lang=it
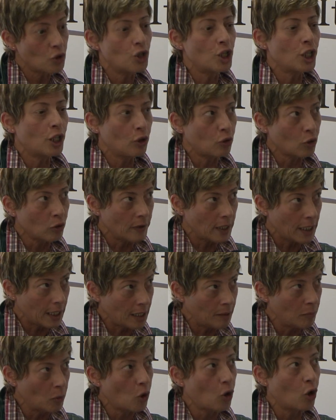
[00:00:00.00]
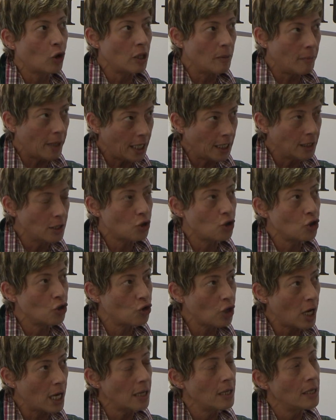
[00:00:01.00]
Ci ritroveremo con i medici
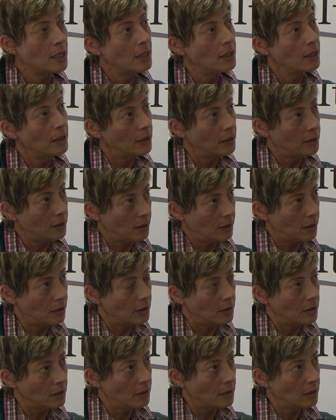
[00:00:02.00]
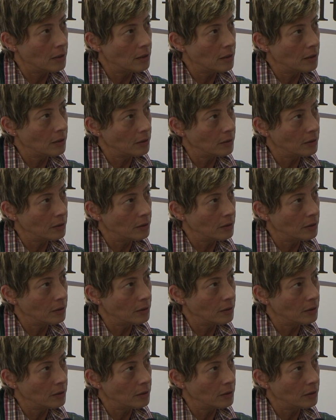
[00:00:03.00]
già eh,